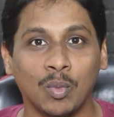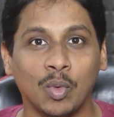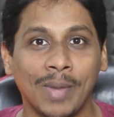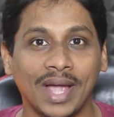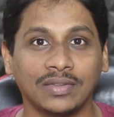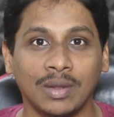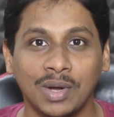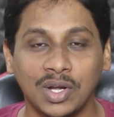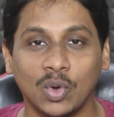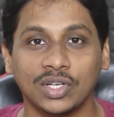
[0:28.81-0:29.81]
ముంబైకి
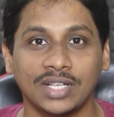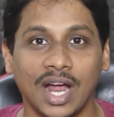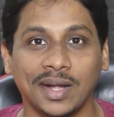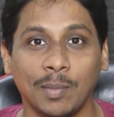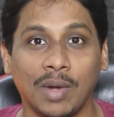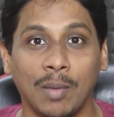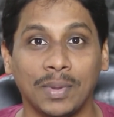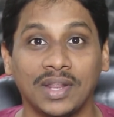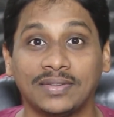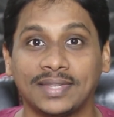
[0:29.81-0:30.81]
సంబంధించిన ఒక స్టార్టప్
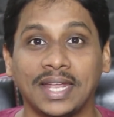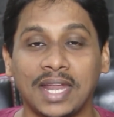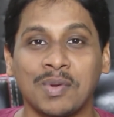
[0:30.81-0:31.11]
కంపెనీ సే